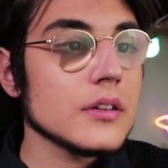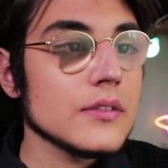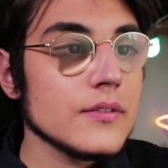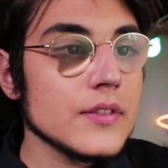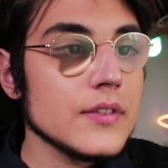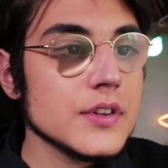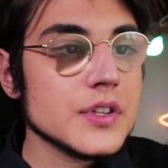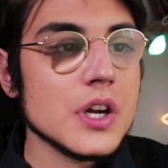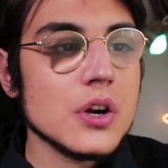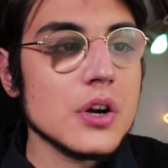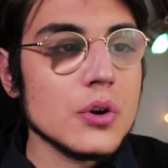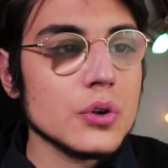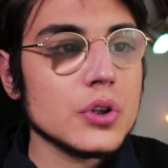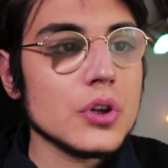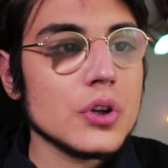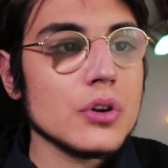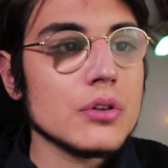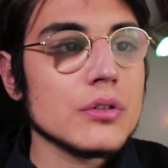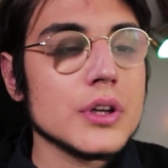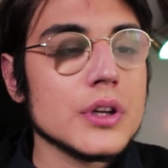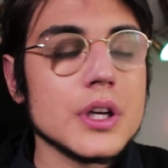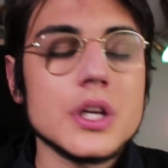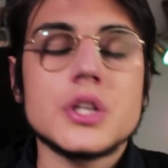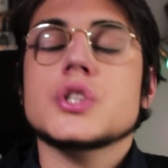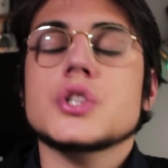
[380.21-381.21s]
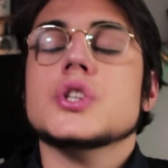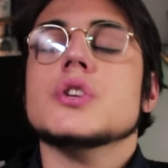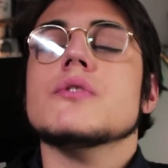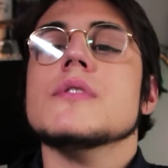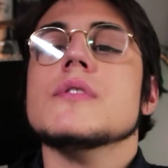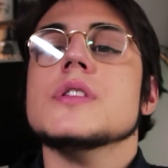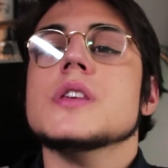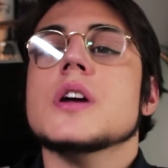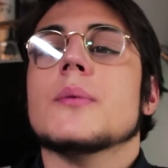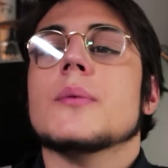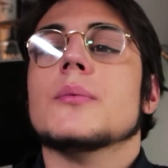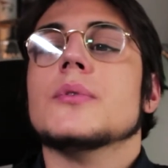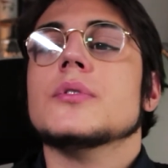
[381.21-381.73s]
vi saluto e ci
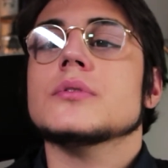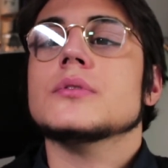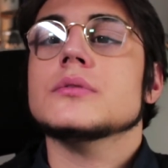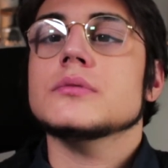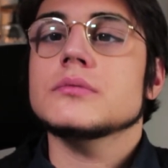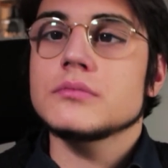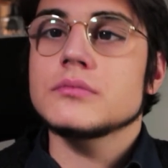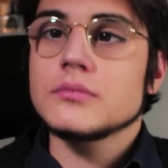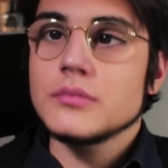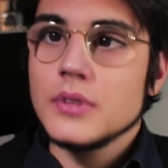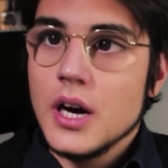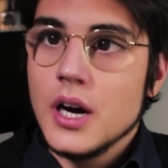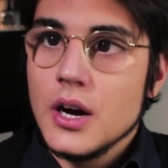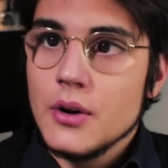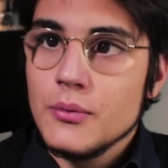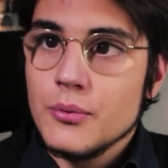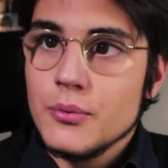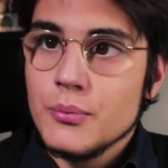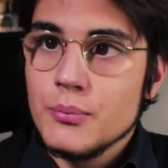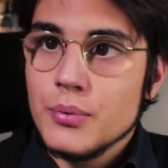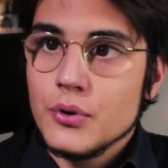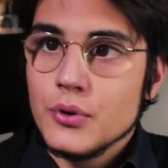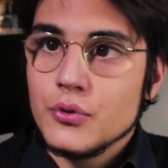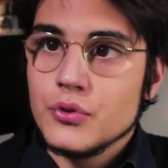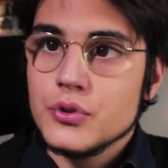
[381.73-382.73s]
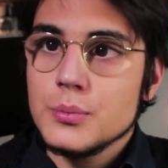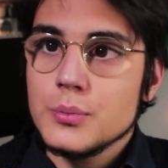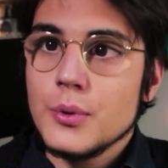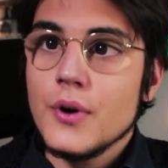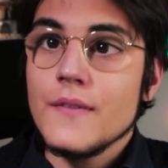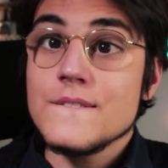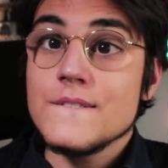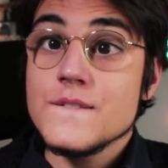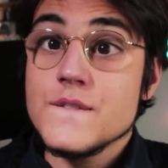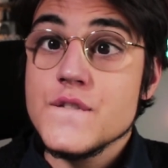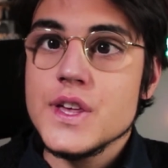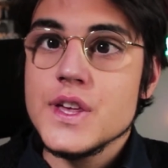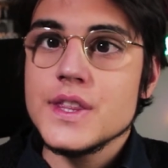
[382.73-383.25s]
vediamo al prossimo
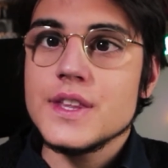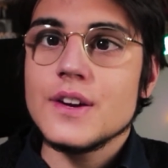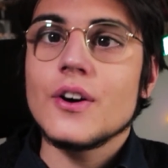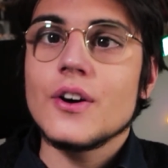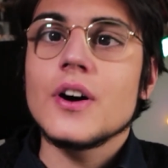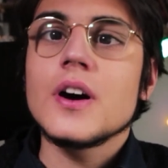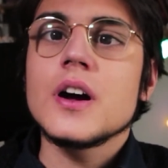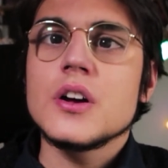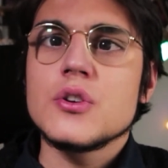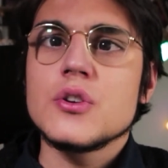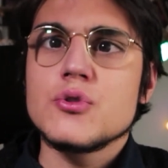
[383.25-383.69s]
video.